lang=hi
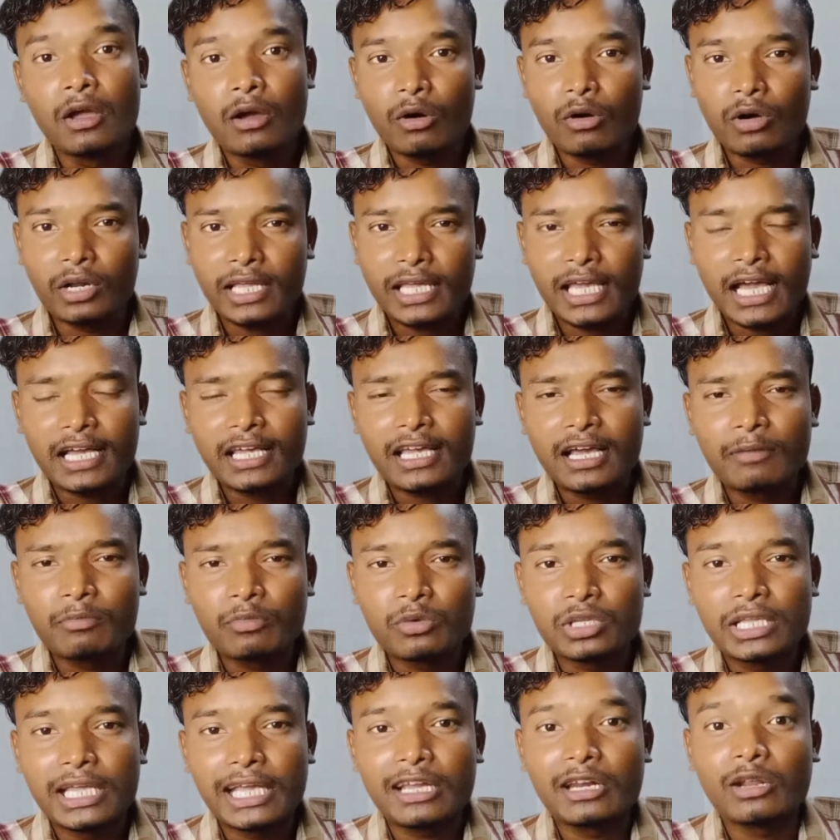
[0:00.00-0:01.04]
और क्या क्या
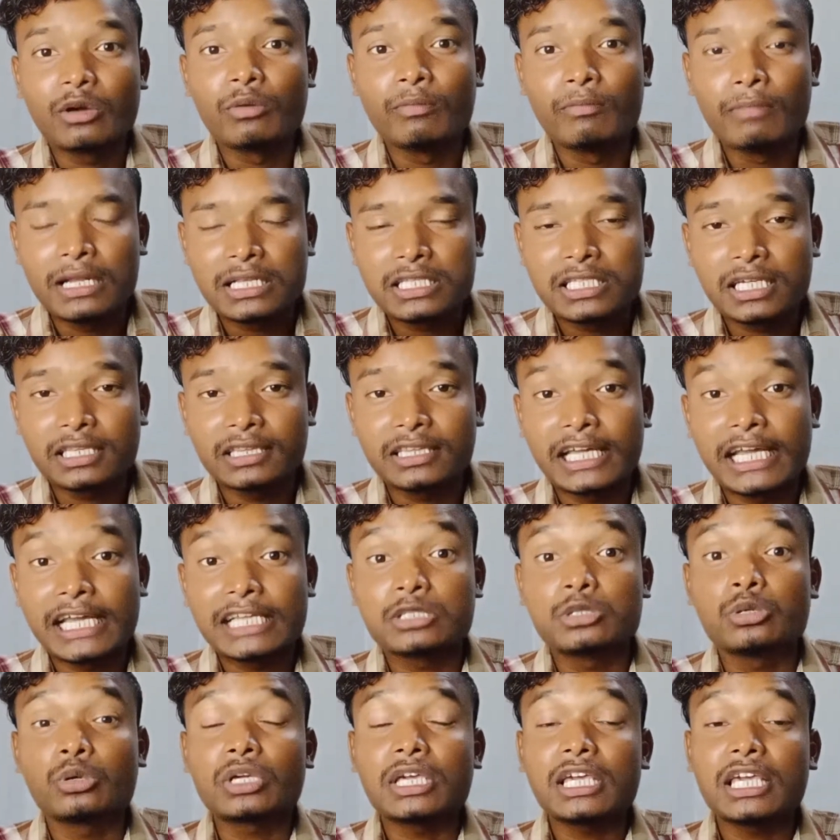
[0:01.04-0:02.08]
हमको देखने को मिल सकता है
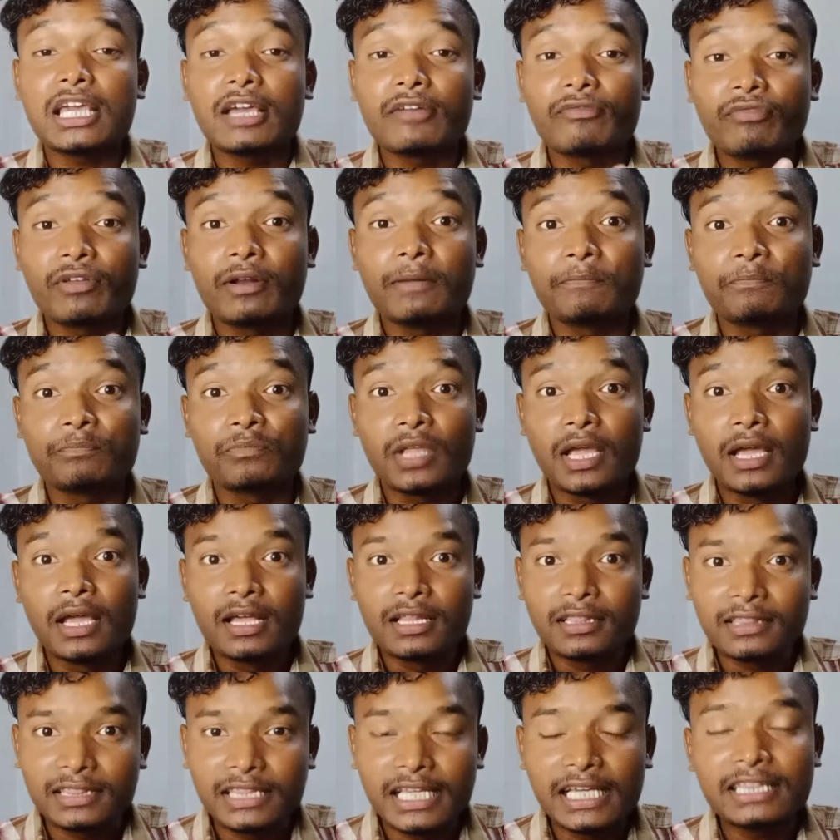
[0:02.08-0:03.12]
जो कि ये
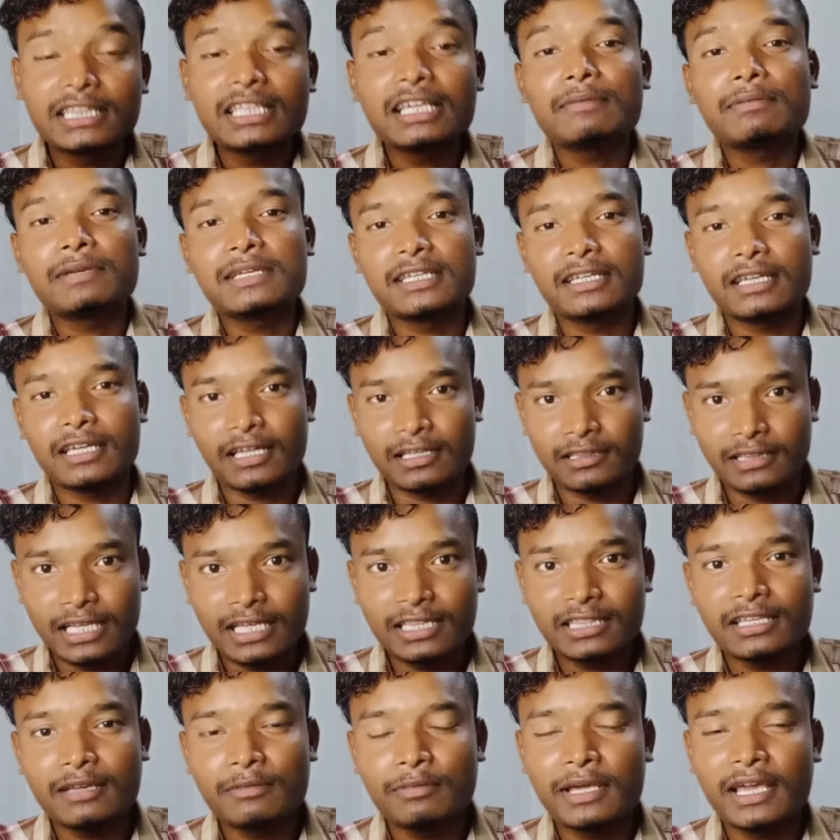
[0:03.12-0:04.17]
फिल्म देती भी
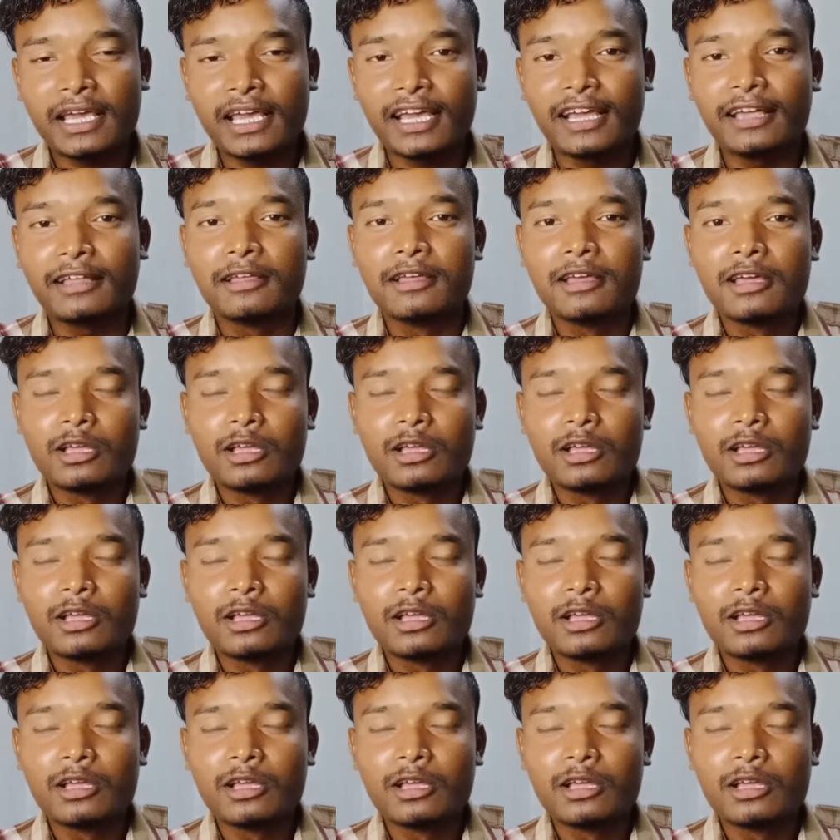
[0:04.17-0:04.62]
देती भी है